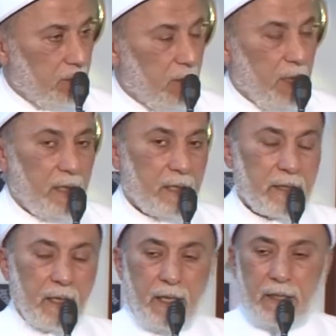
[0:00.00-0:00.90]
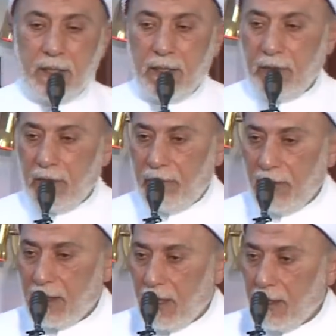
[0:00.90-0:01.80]
فإذا صليت
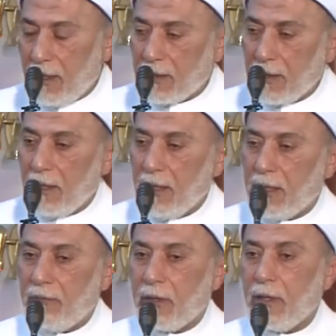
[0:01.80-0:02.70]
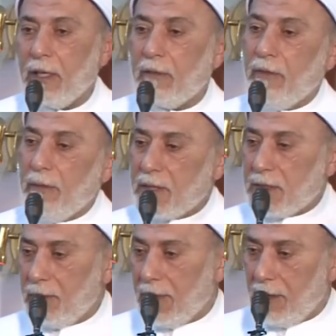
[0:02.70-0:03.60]
النوافل كأنك صليت فرائض فيما
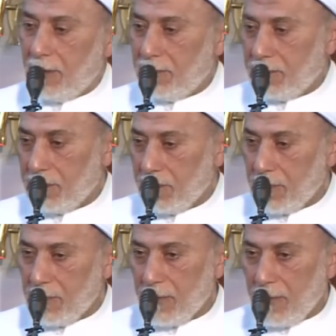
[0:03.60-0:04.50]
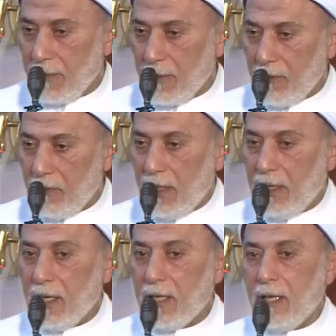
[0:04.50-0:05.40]
سواه
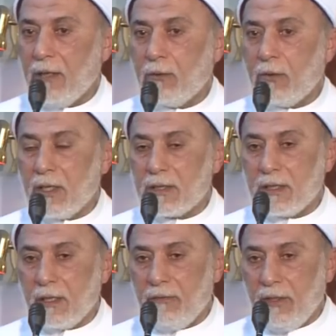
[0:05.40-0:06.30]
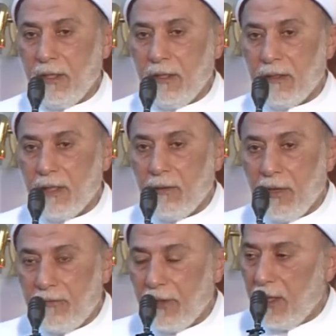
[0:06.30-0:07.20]
فإياك أن تقصر في
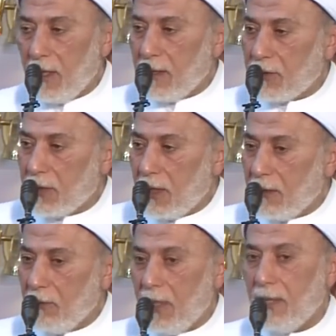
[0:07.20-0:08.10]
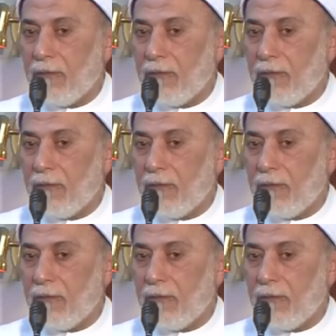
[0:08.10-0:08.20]
نوافل هذا الشهر ولا